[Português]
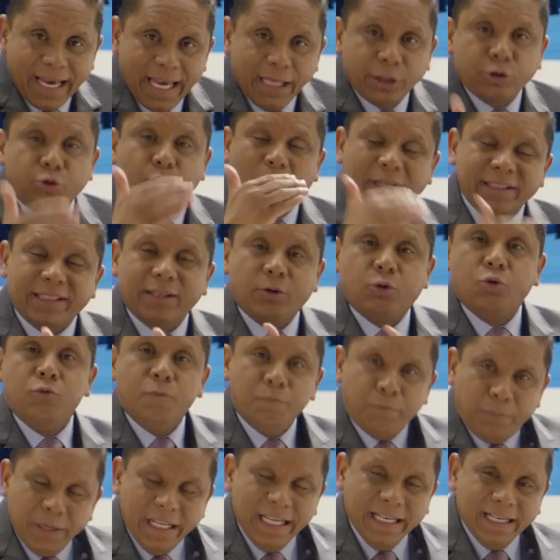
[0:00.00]
isto hace
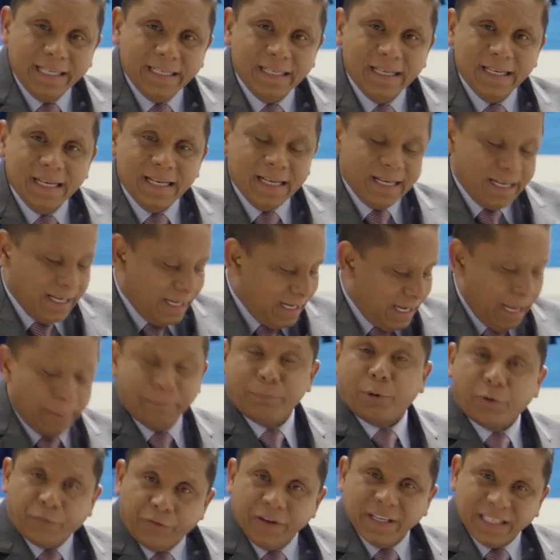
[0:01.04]
cumprir a
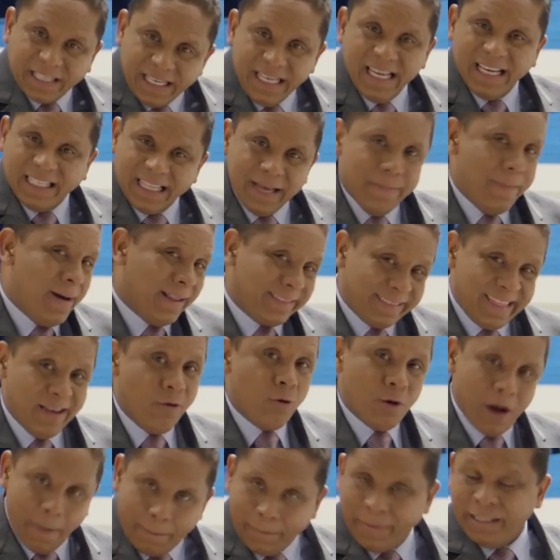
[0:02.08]
profecia de
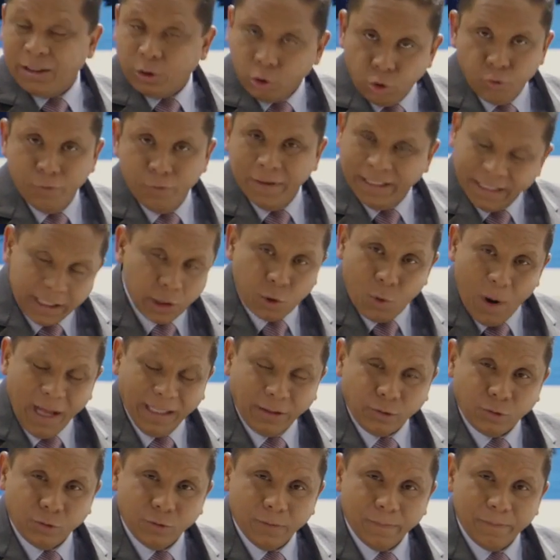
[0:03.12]
Mateus capítulo
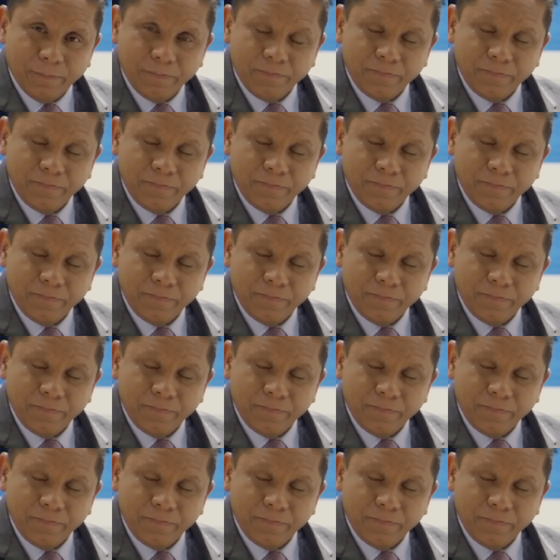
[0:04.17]
24.